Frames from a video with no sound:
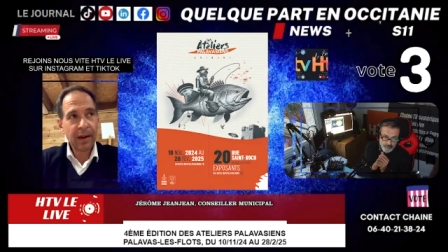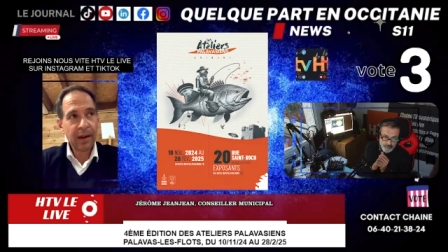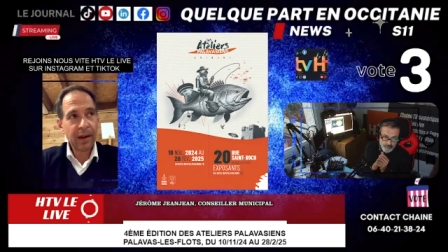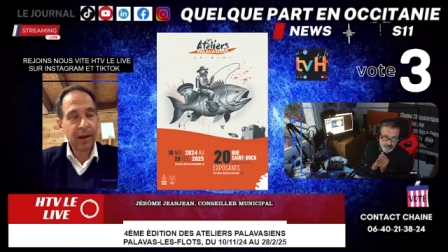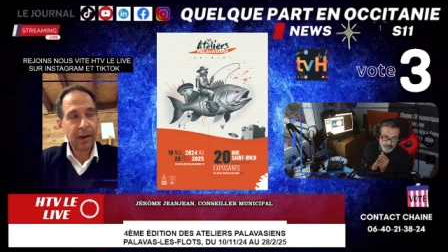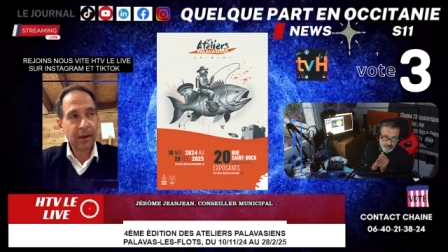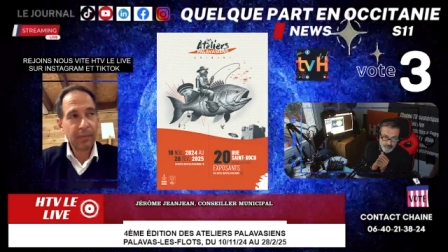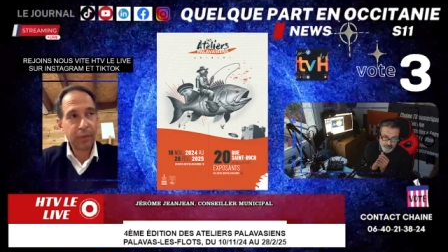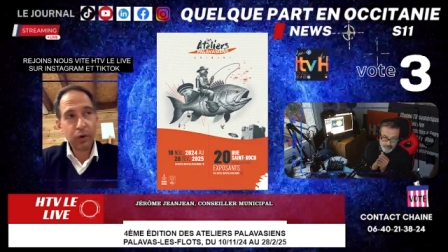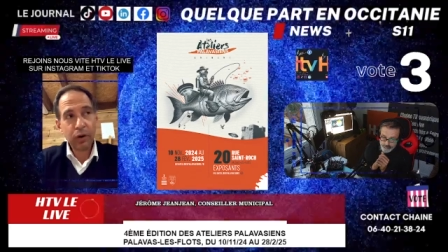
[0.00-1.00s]
euh,
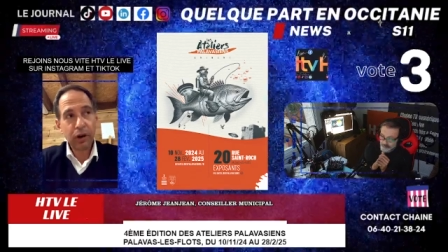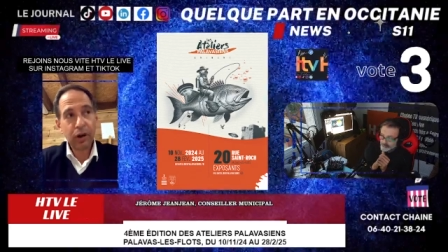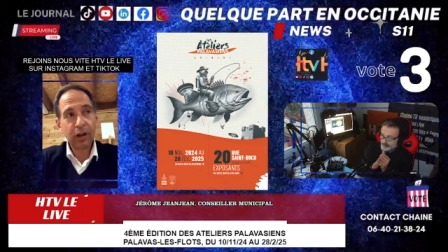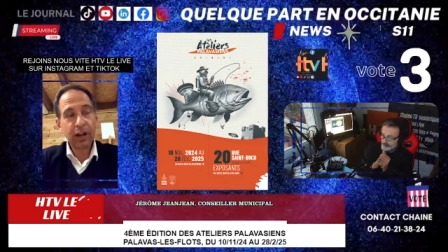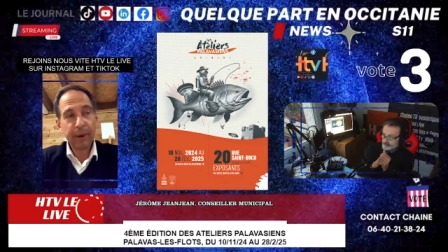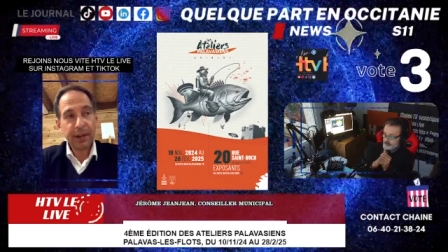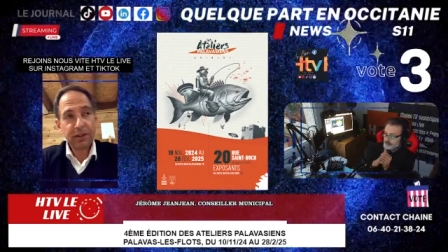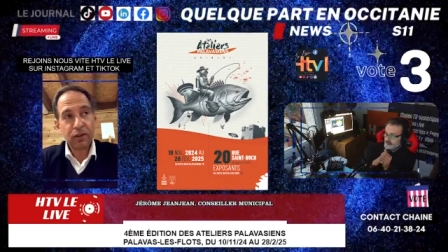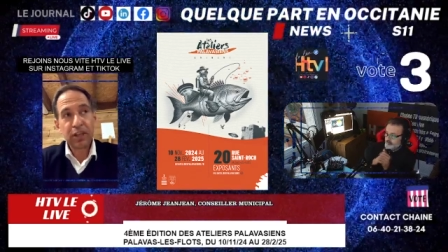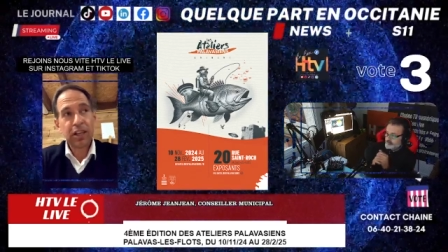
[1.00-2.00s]
pour les
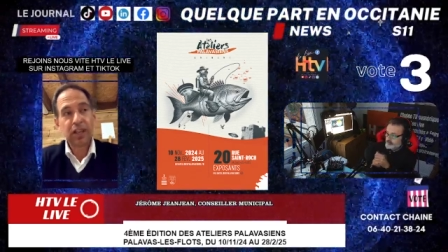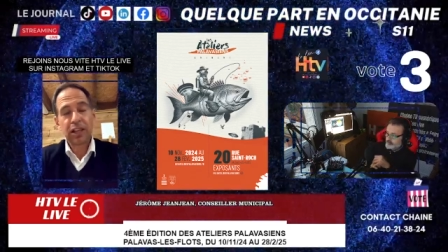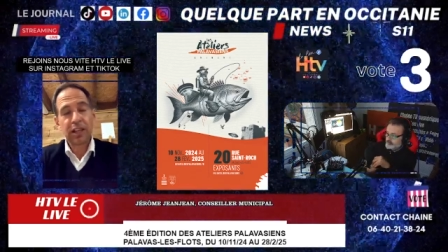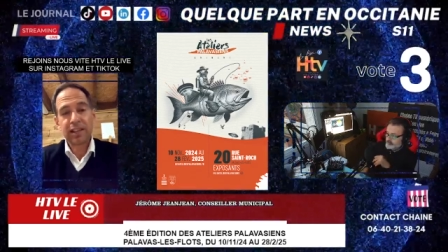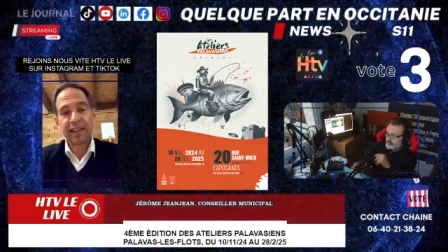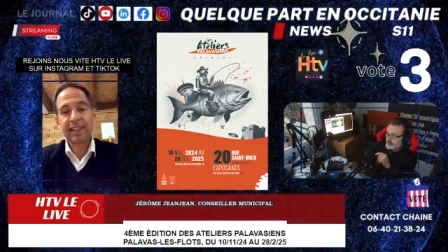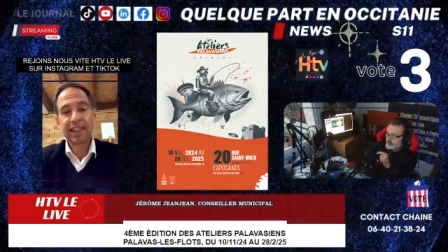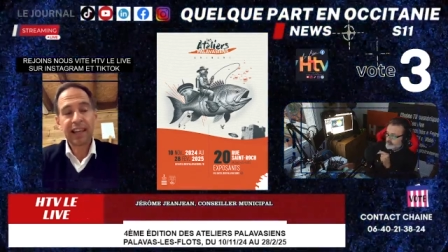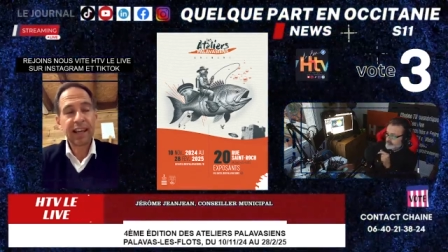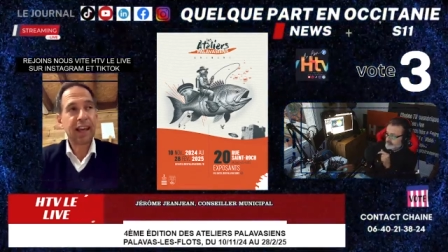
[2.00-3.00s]
personnes qui, qui
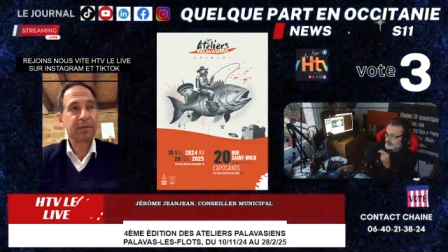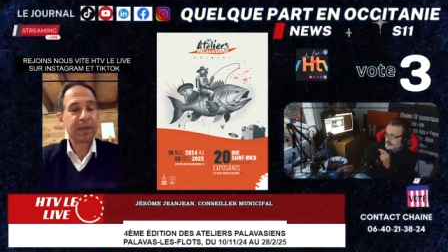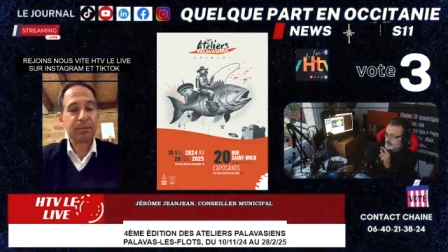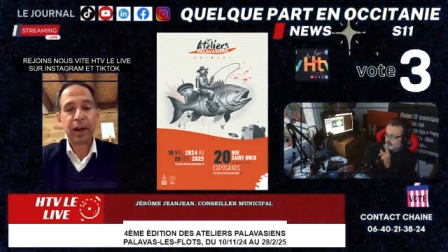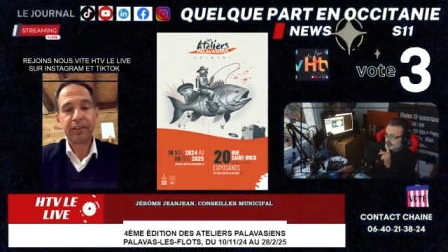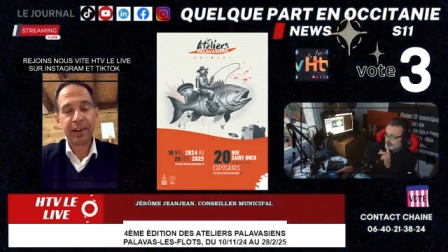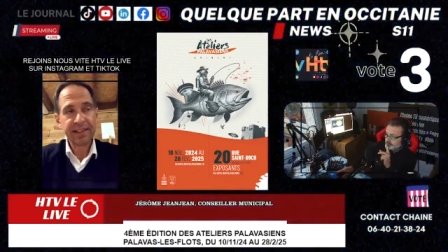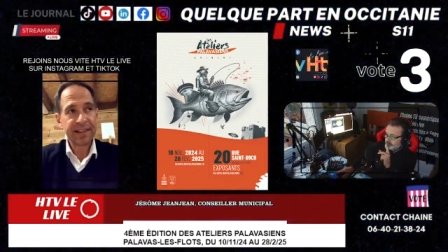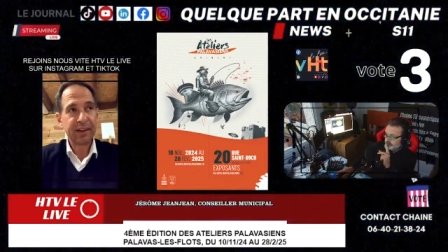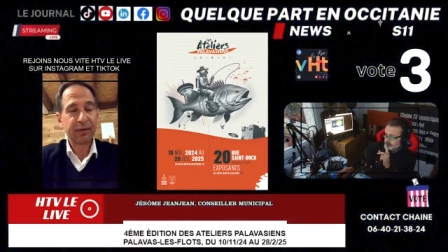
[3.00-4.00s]
s'inscriraient un petit peu à
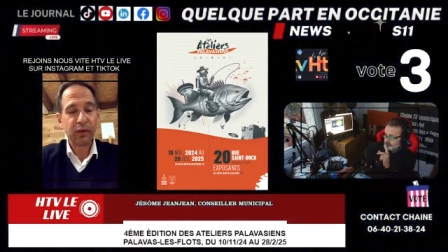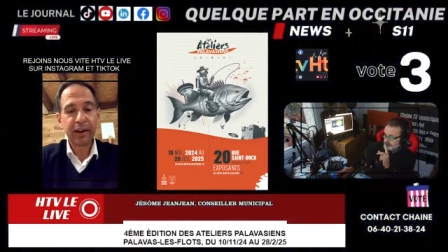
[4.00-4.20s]
l'avance. Ça, il faut